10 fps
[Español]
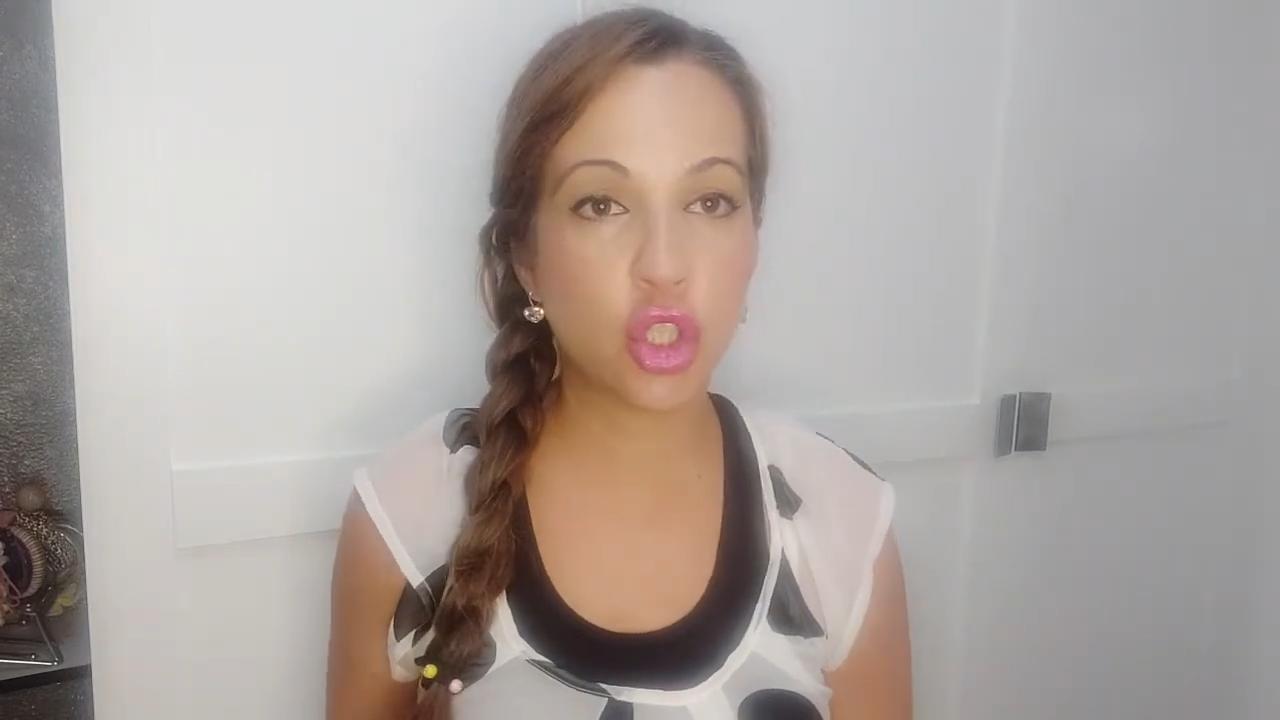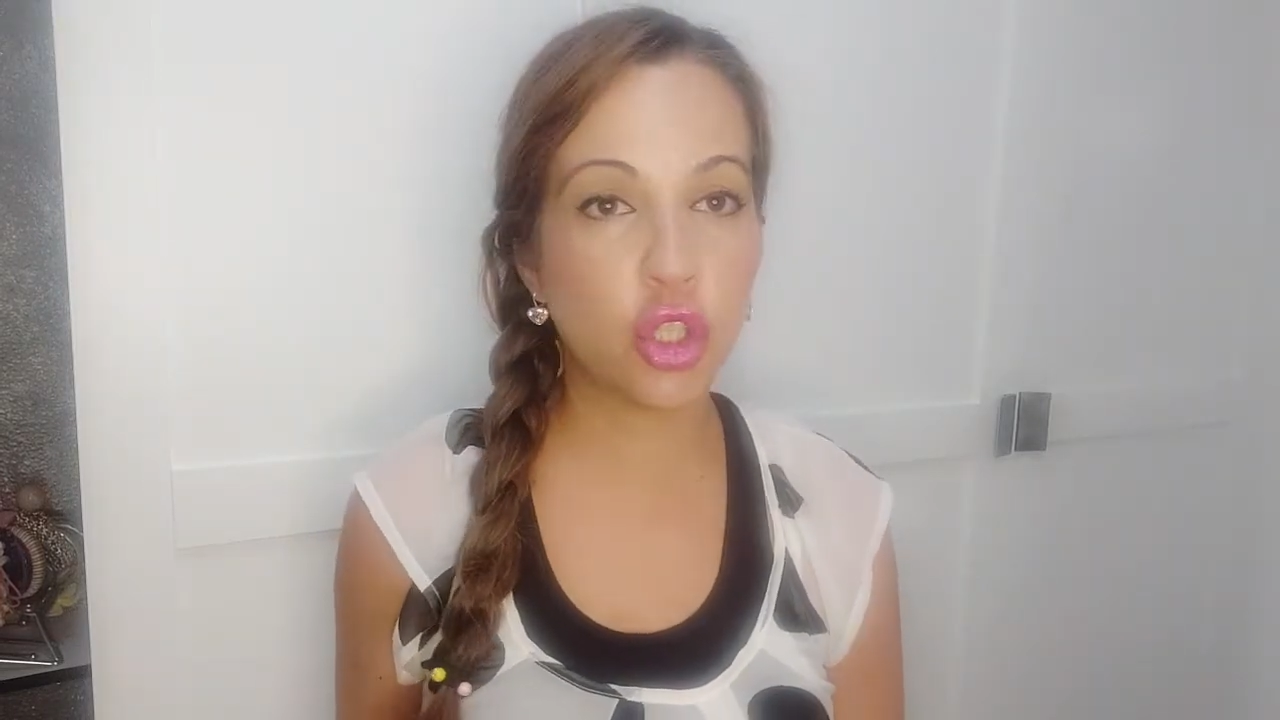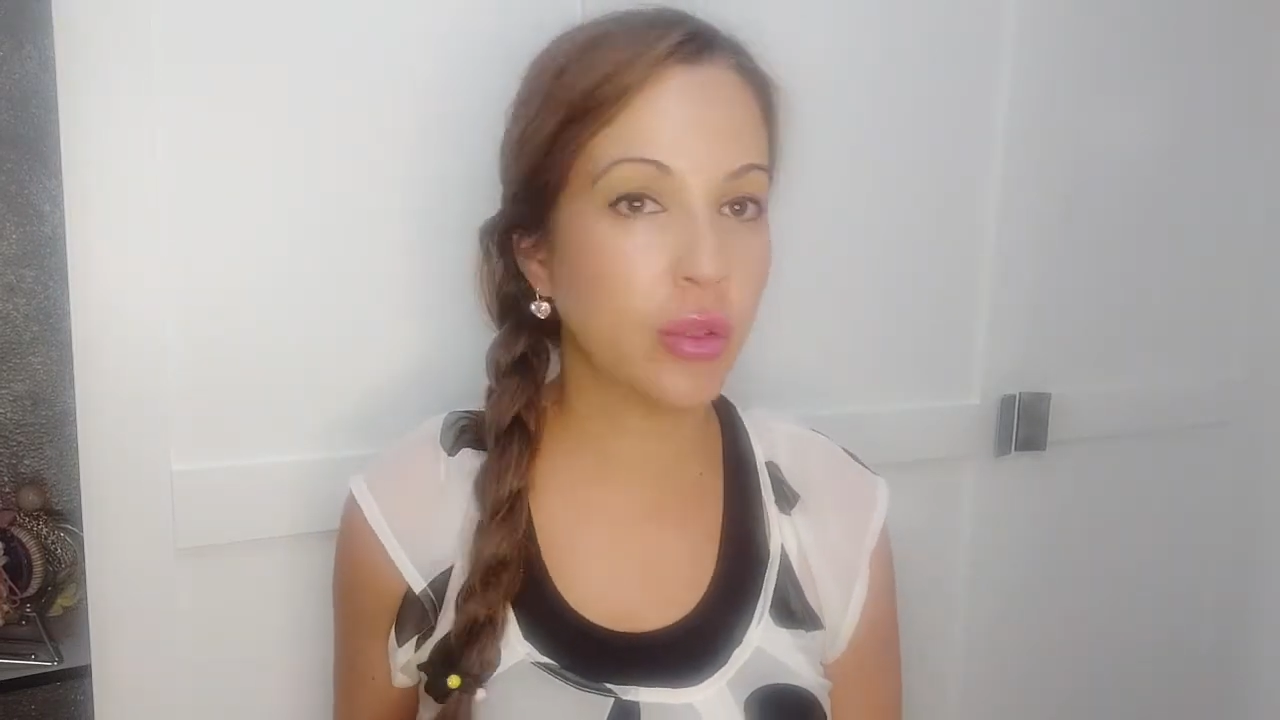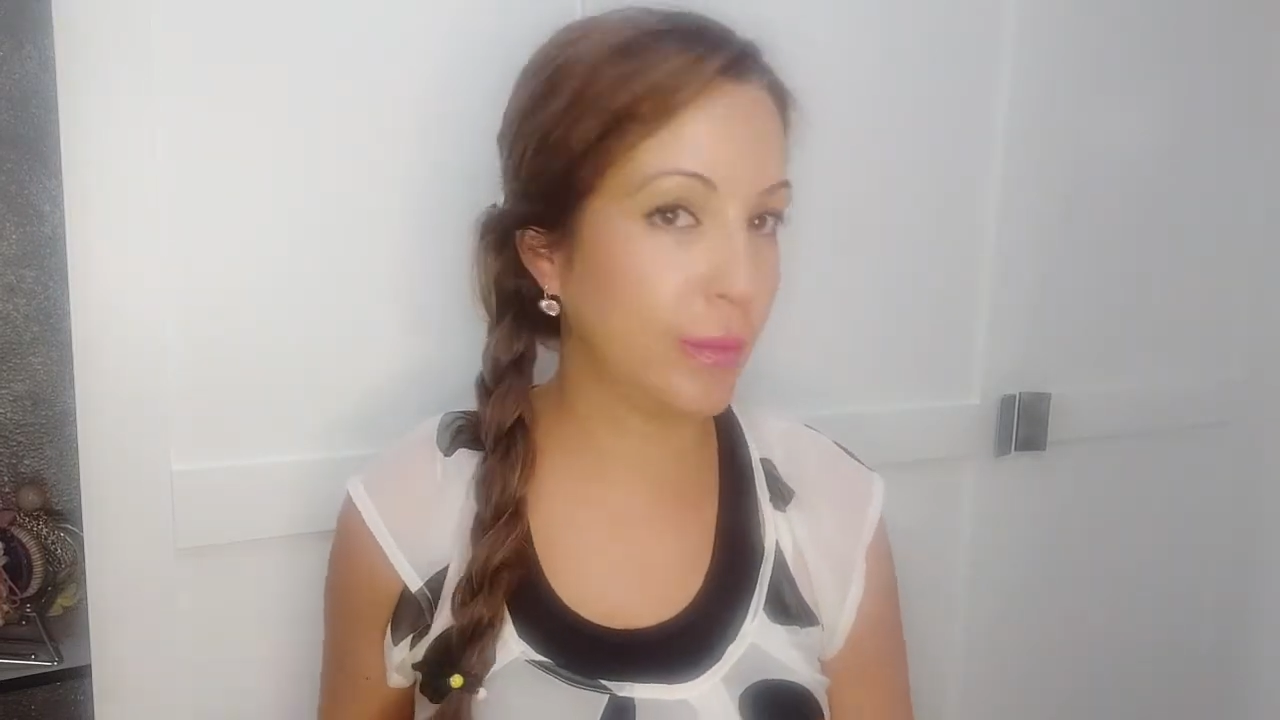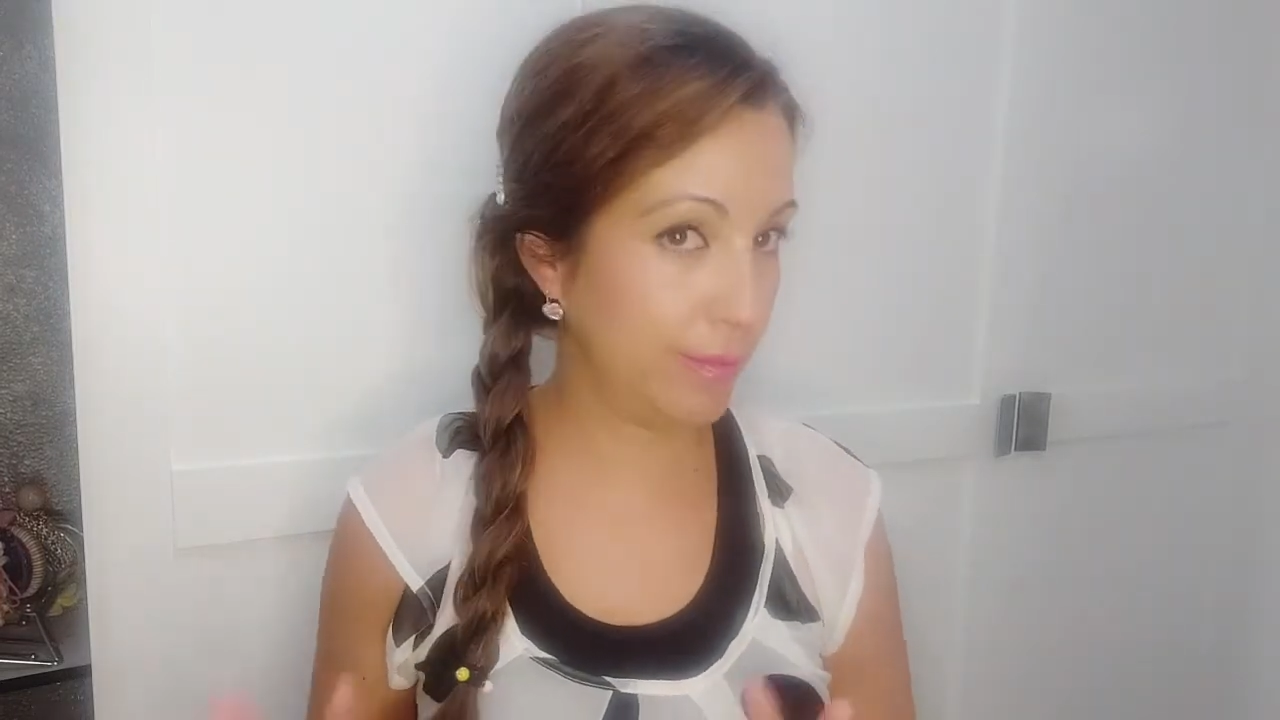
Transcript: yo